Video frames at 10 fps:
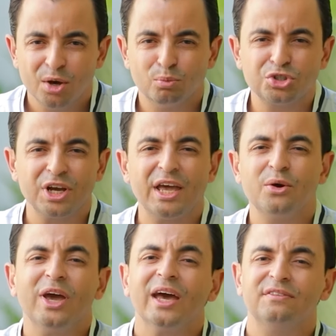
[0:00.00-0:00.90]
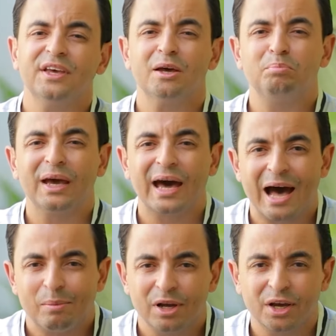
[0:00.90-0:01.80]
مش اي واحد يحب
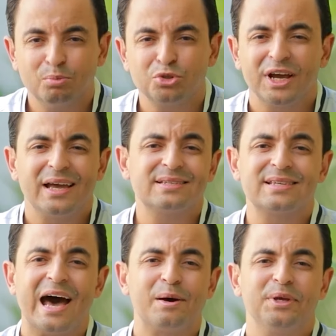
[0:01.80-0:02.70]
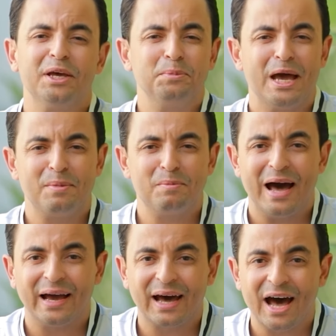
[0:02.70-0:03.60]
يقابلك مش اي صاحب يحب يعمل
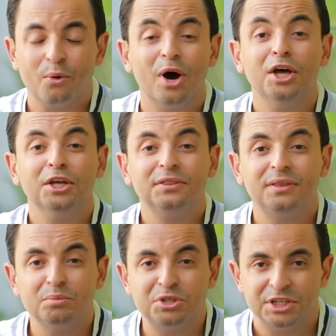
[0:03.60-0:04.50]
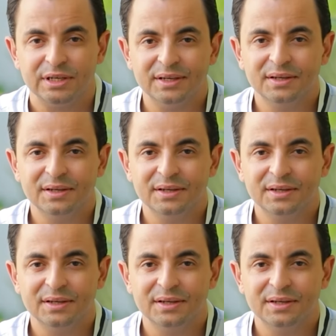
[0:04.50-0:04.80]
معك قهوه تمشي